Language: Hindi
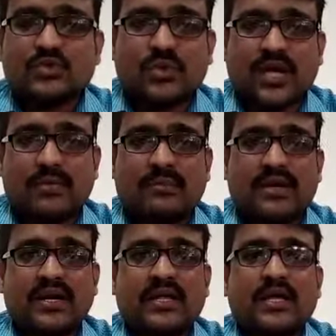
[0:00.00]
तो ये
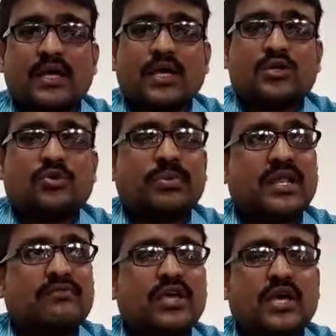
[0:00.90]
अमेंडमेंट तो
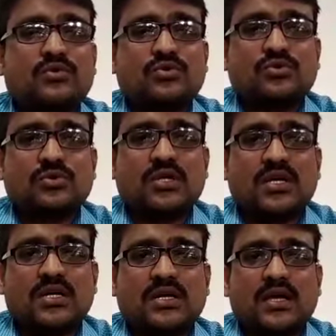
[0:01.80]
पहले वी हैव टू
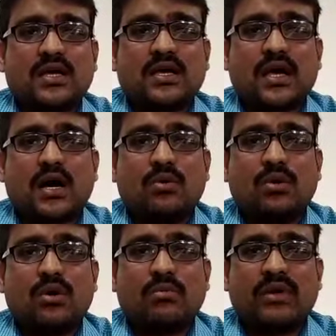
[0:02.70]
लर्न हाउ
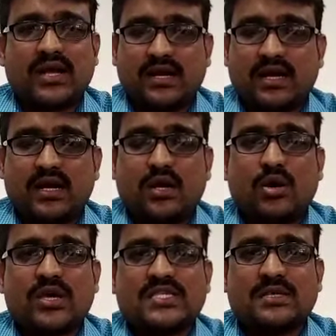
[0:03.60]
लॉ में
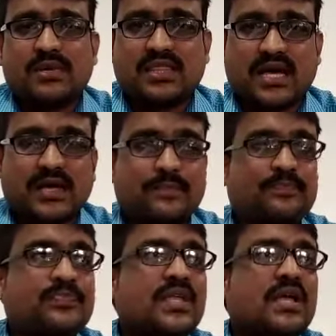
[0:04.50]
लॉ कैसे बनता है
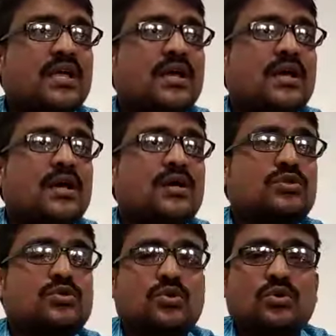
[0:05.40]

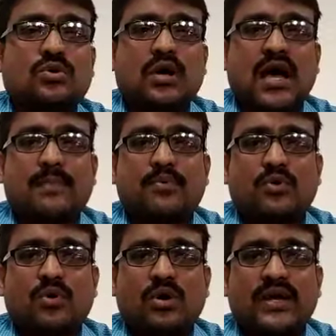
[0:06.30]
तो
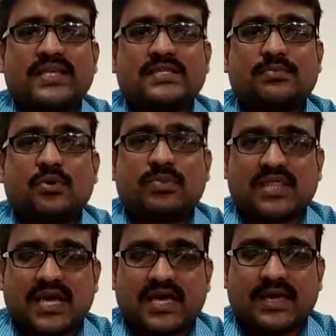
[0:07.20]
आपको ऑलरेडी सबको
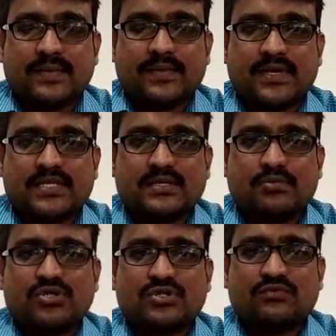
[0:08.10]
पता है कि
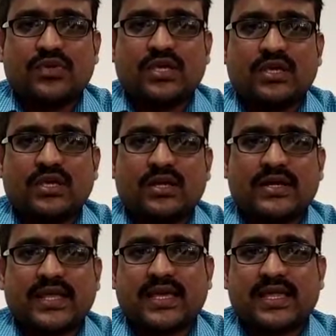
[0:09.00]
सपोज वी
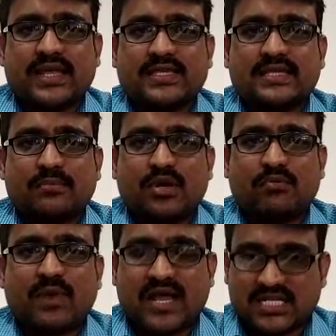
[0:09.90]
टेक एन एग्जाम्पल
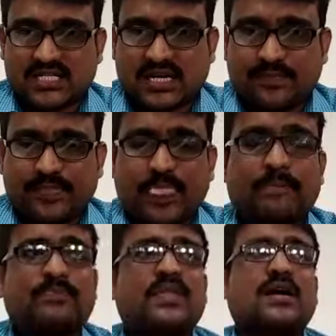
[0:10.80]
ऑफ महाराष्ट्र
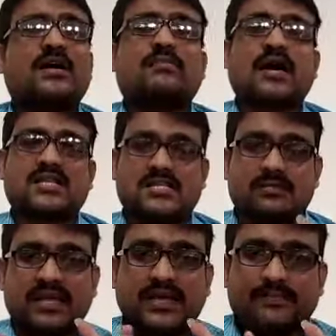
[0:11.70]
अगर महाराष्ट्र
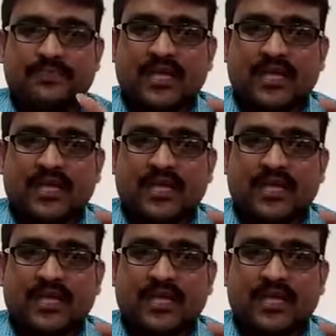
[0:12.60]
में ले